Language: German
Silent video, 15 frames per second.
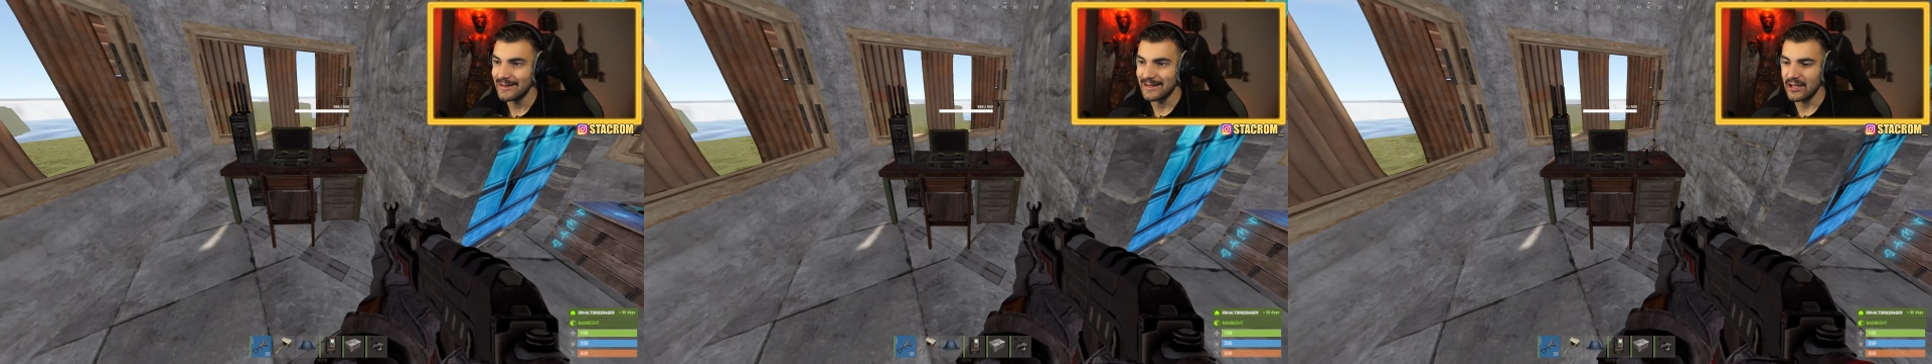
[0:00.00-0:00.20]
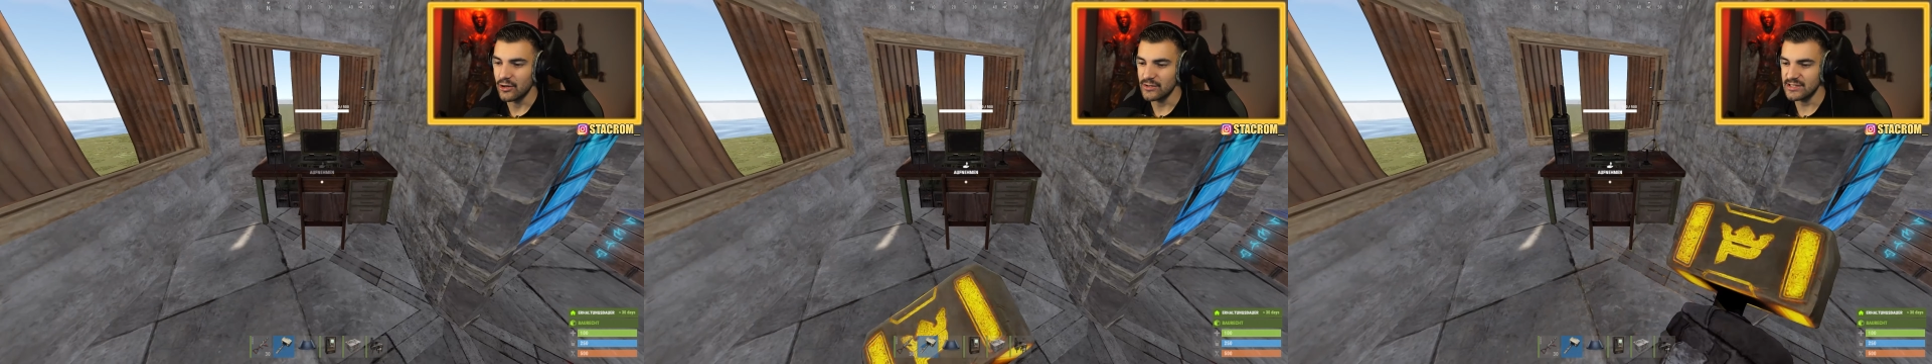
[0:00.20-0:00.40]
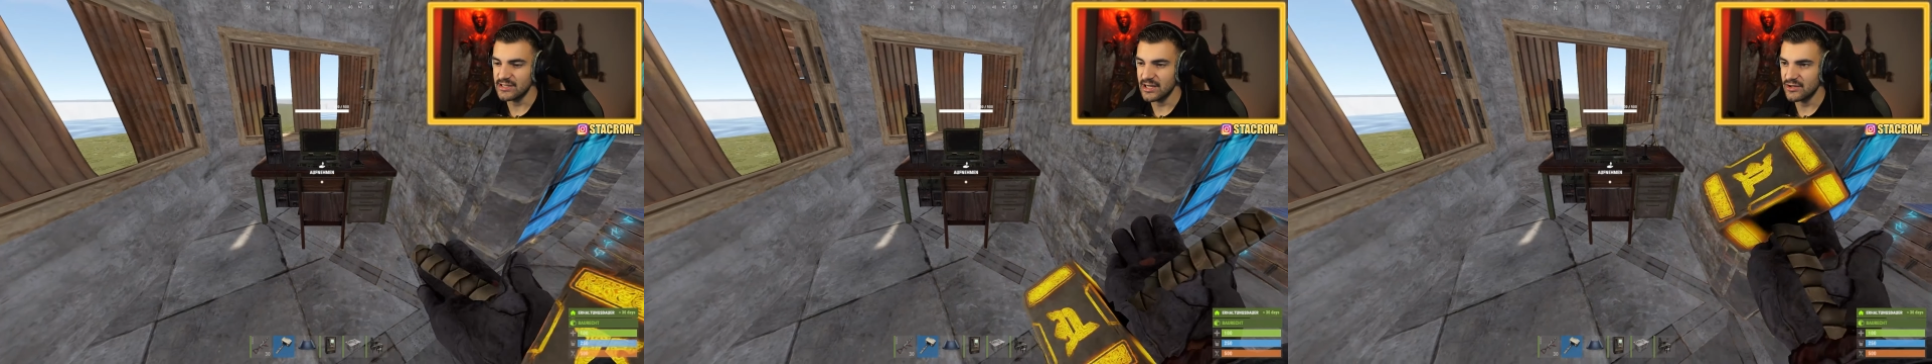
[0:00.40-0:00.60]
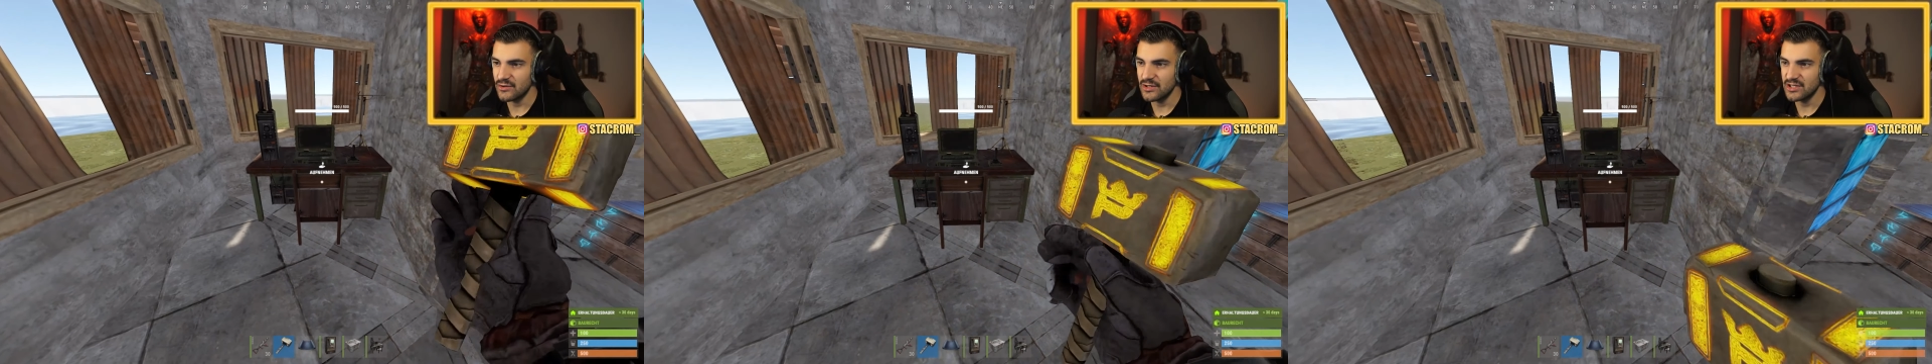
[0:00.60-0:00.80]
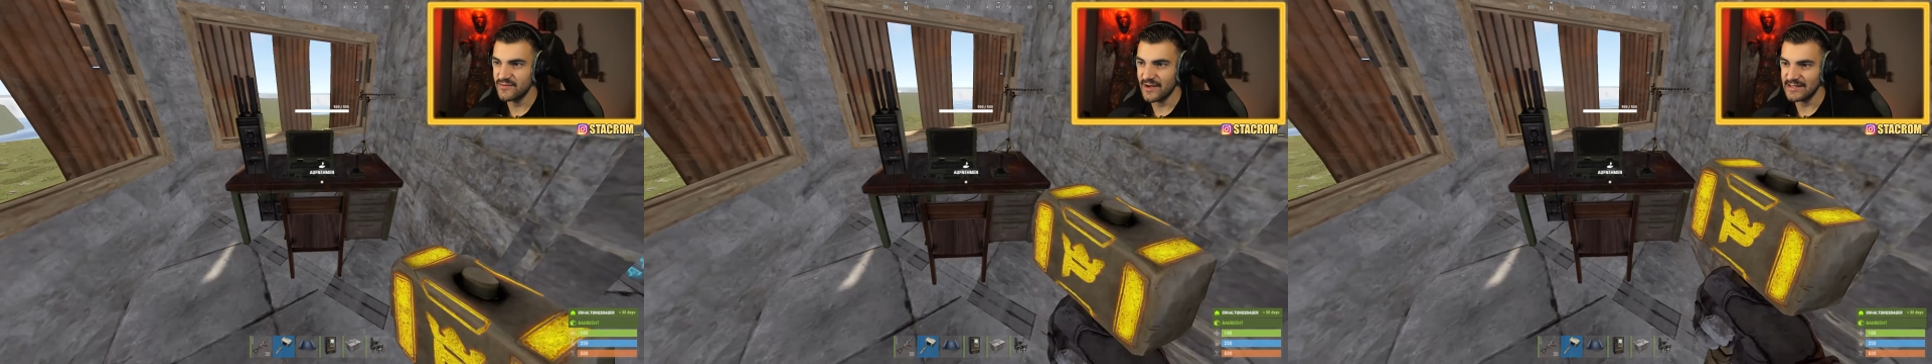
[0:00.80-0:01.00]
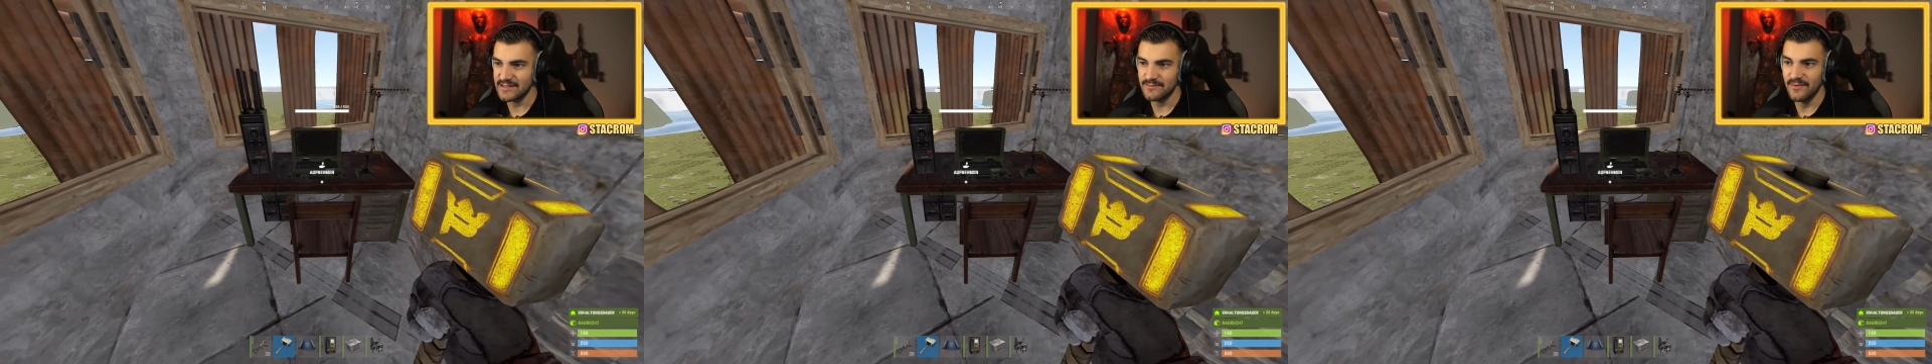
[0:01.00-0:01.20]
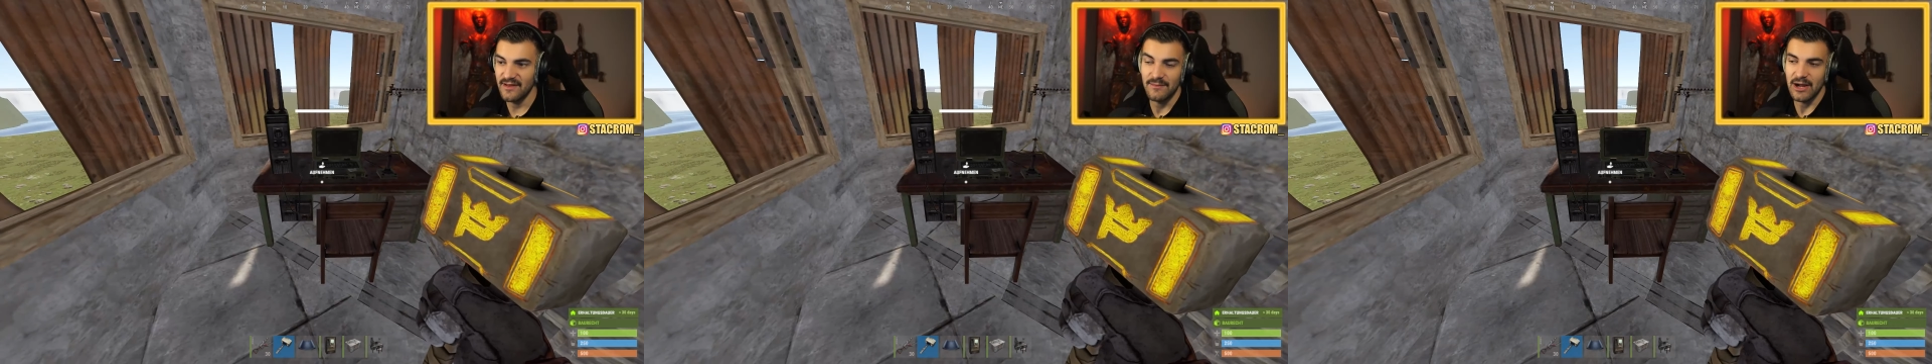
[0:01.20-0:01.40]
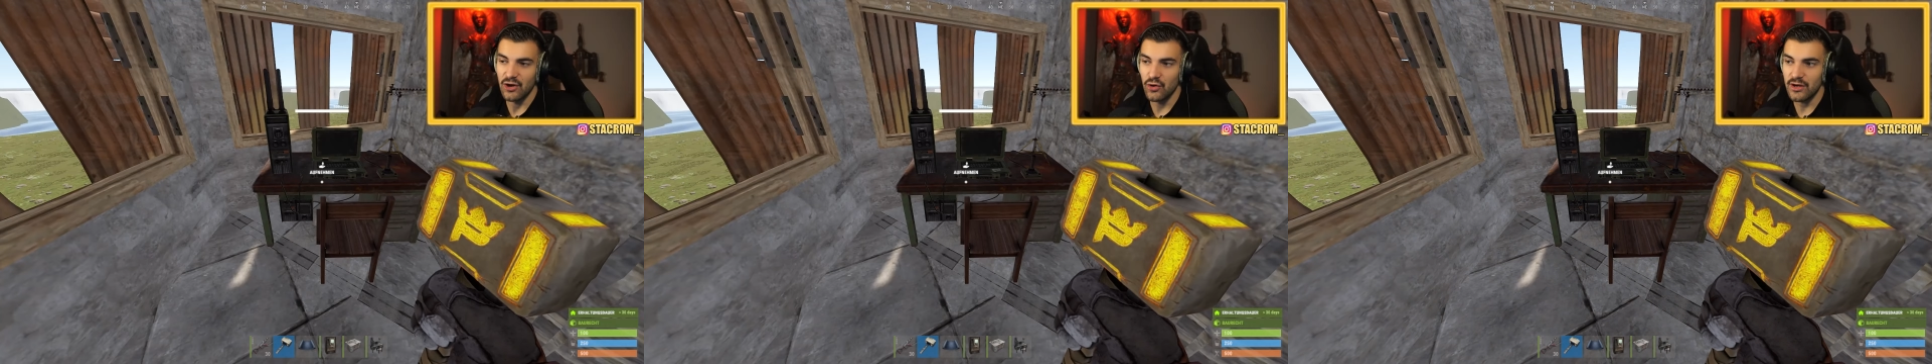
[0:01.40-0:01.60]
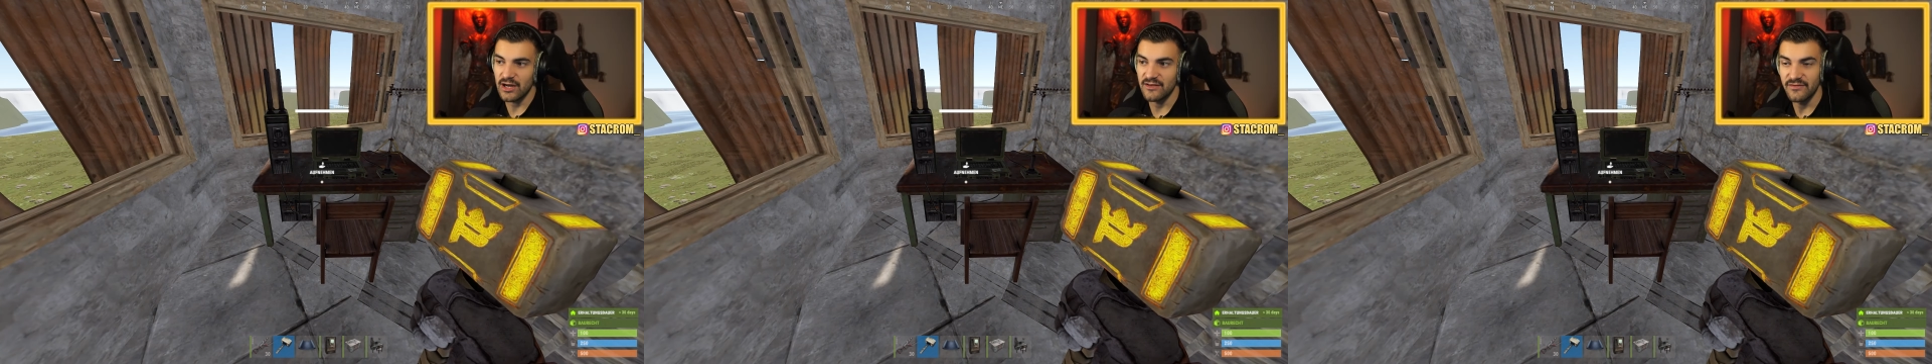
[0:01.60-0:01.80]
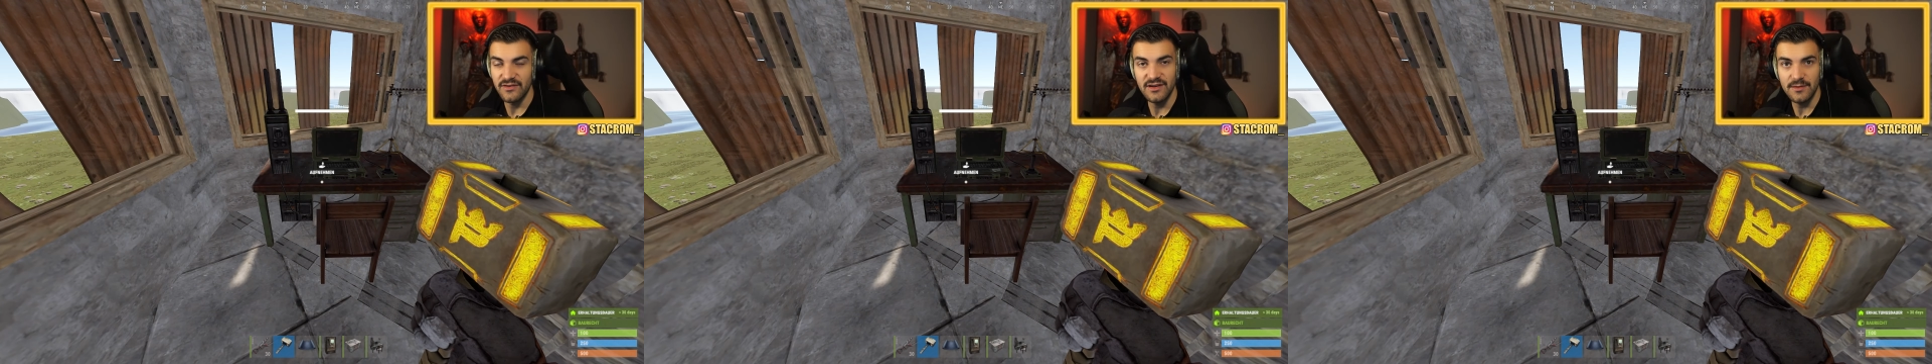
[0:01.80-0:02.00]
Die kostet natürlich was, wenn man Glück hat,
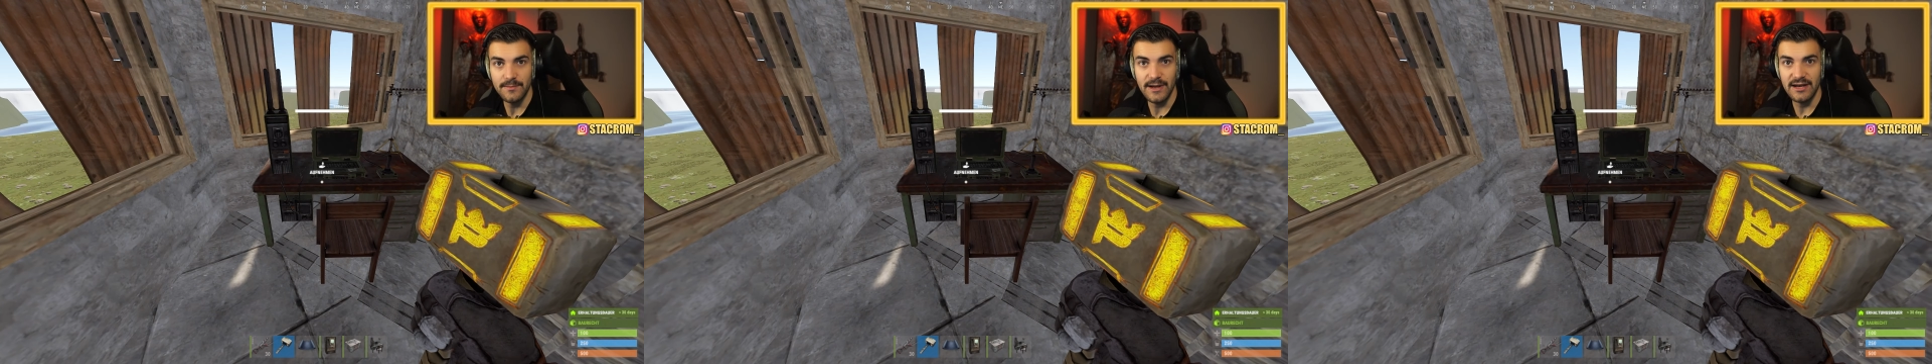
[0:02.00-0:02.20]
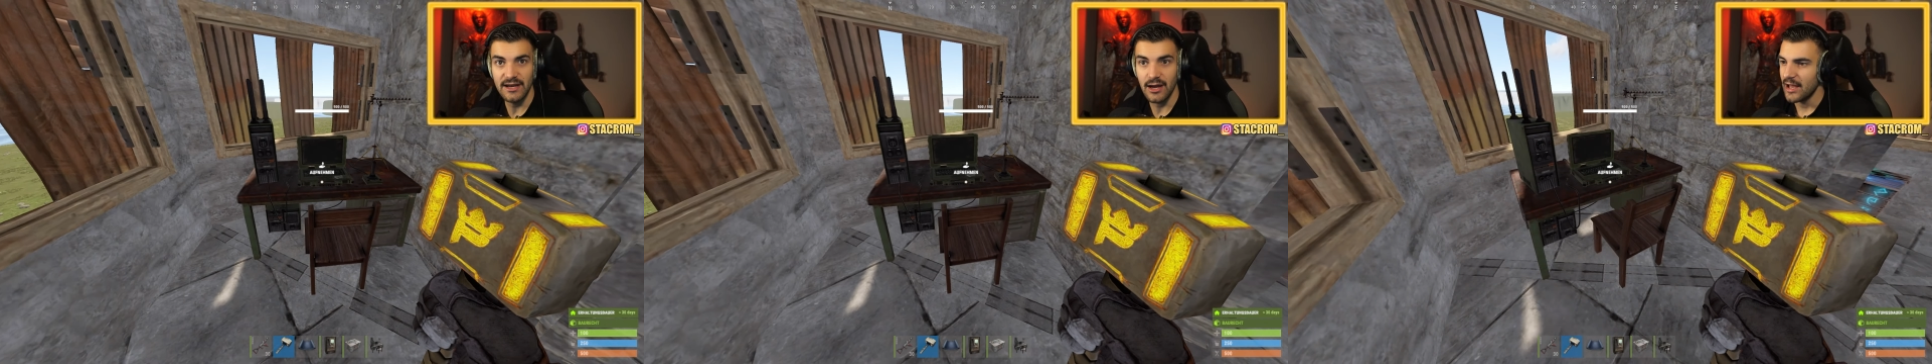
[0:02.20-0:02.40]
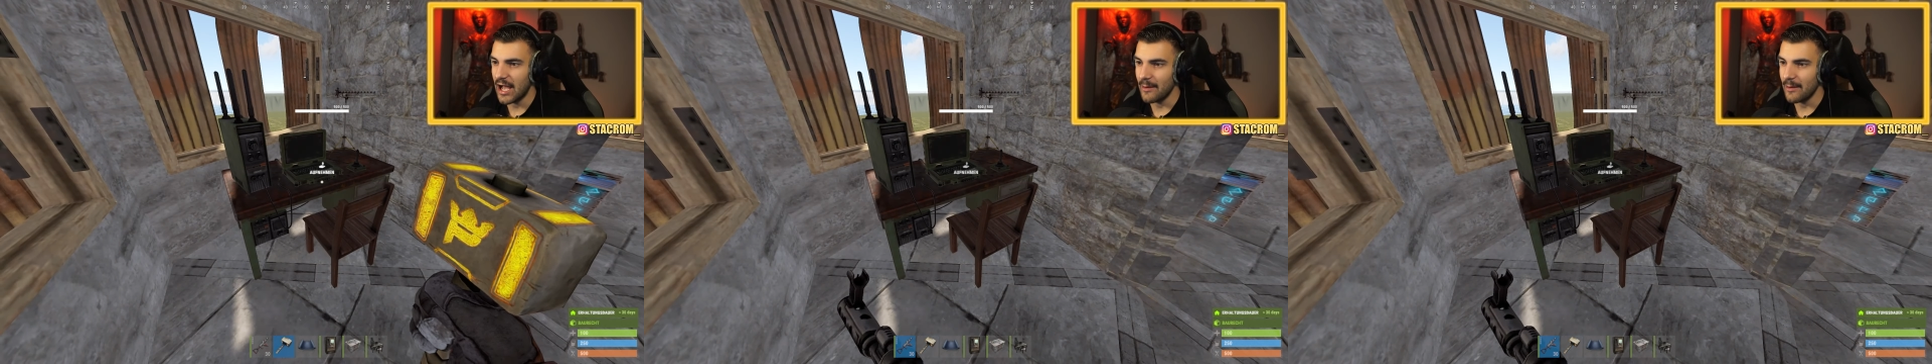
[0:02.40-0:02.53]
findet man die auch,